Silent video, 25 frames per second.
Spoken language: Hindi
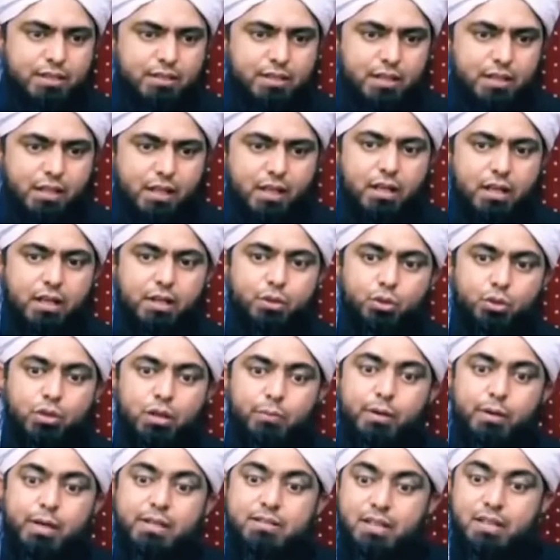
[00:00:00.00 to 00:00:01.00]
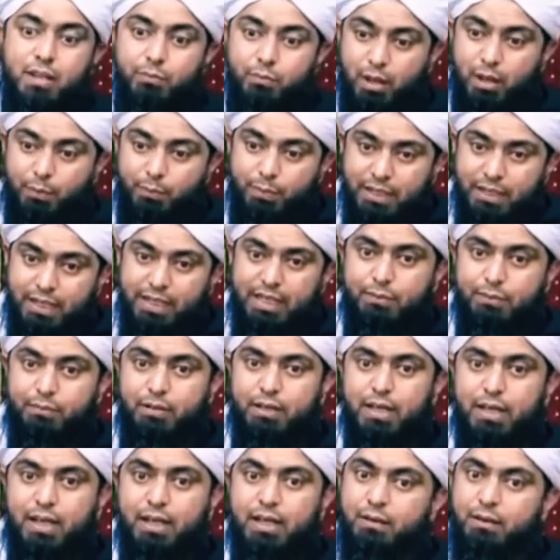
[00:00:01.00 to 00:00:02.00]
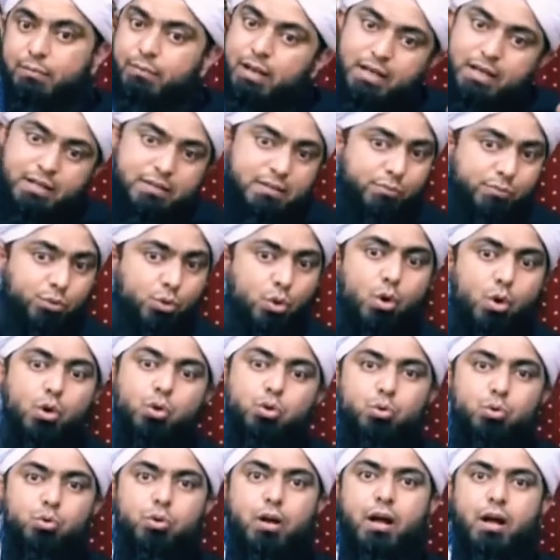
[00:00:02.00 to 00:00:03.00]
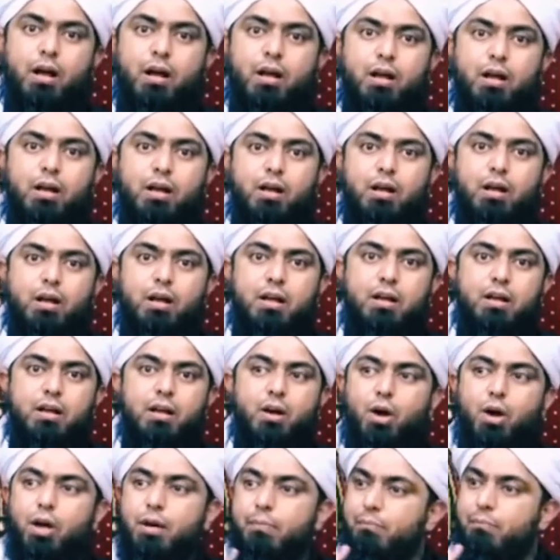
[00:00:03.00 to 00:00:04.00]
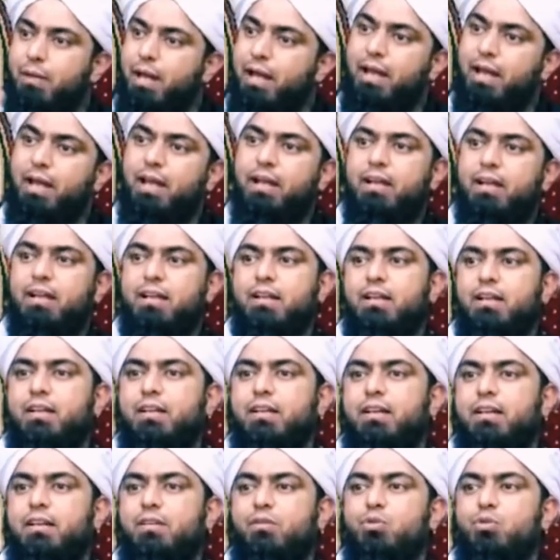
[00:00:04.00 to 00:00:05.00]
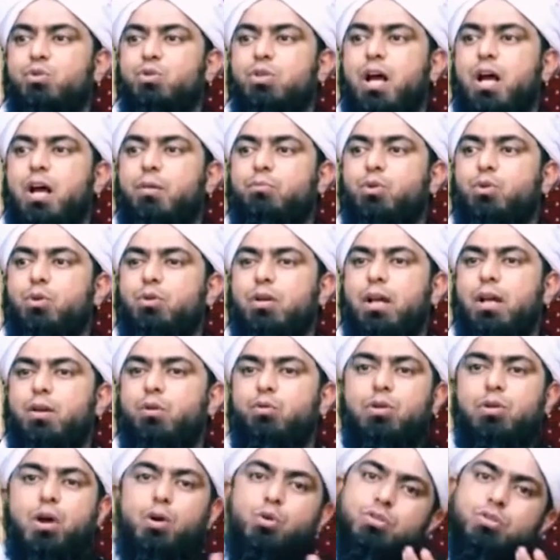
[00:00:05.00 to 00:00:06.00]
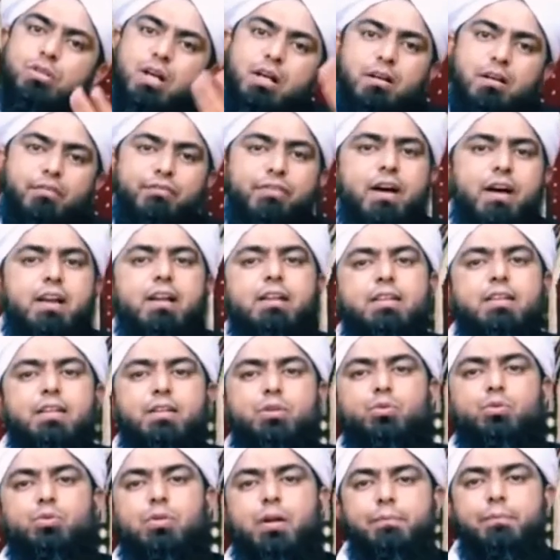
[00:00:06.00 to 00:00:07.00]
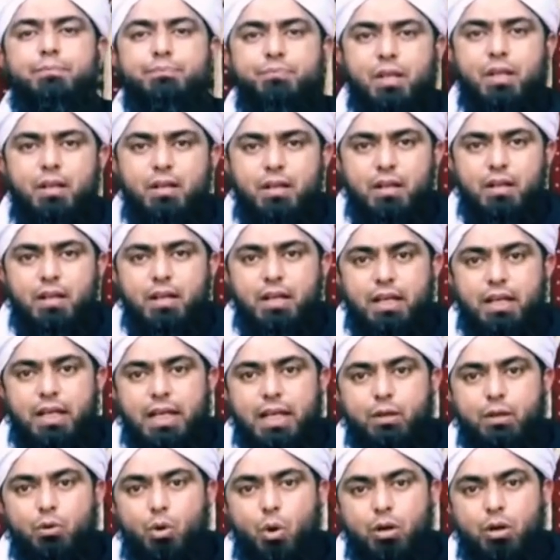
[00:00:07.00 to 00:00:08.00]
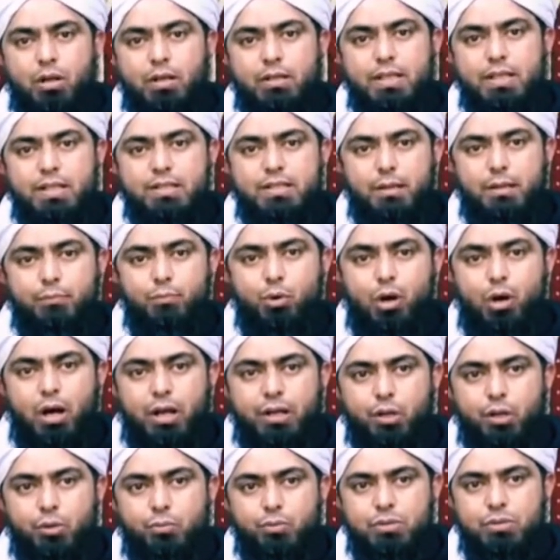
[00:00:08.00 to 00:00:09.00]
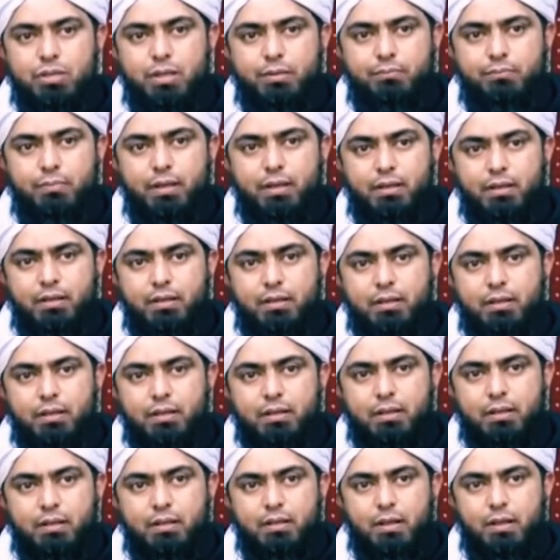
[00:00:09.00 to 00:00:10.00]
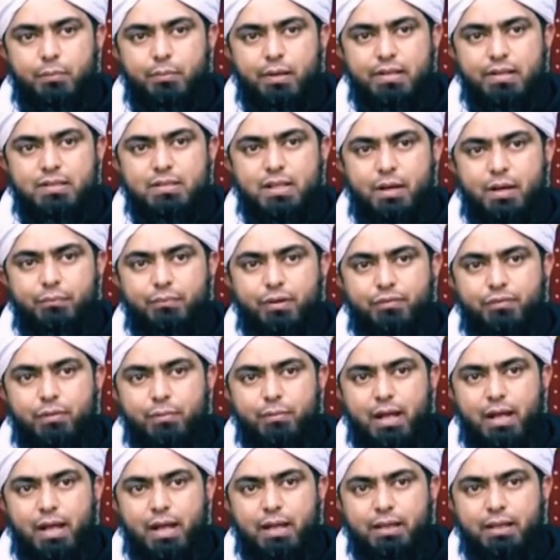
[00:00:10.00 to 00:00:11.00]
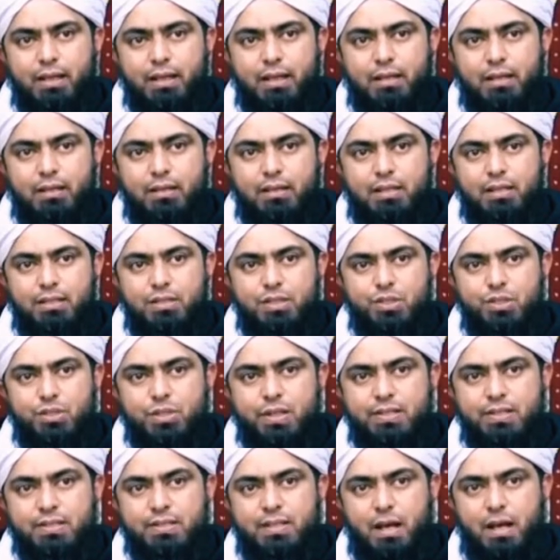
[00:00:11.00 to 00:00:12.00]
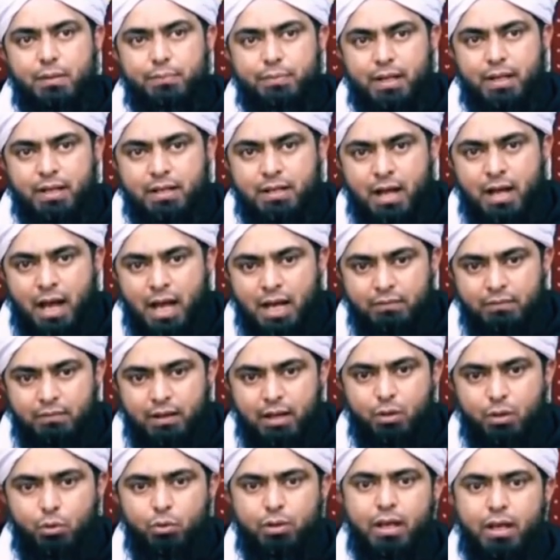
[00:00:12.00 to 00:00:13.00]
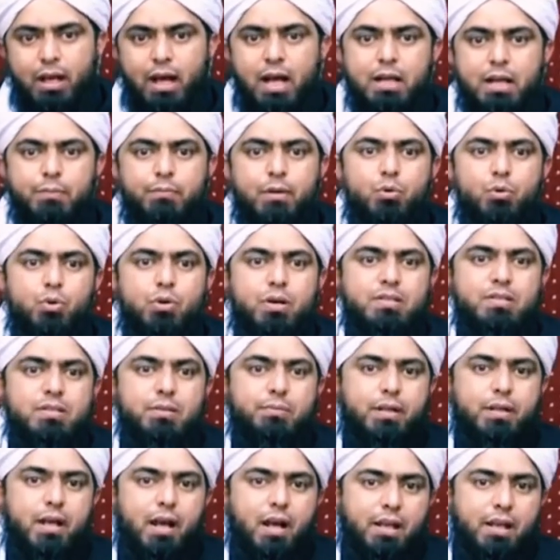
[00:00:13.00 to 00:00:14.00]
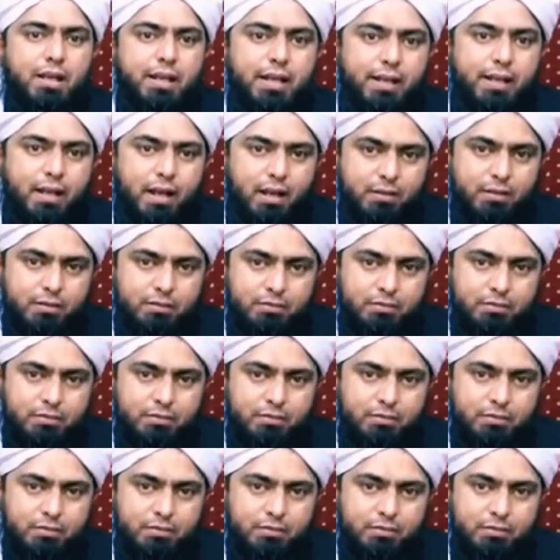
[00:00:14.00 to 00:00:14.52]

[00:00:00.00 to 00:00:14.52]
थी तो नबी इस्लाम अपने लिए भी कह रहे हैं मैं कसम तोड़ दूंगा और मैं उस काम को कर लूंगा और उसका कफ़ारा दे दूंगा एक और हदीस है बुखारी और मुस्लिम में नबी इस्लाम ने फरमाया कि किसी शख्स का अपने घर वालों के हक में कोई कसम खा लेना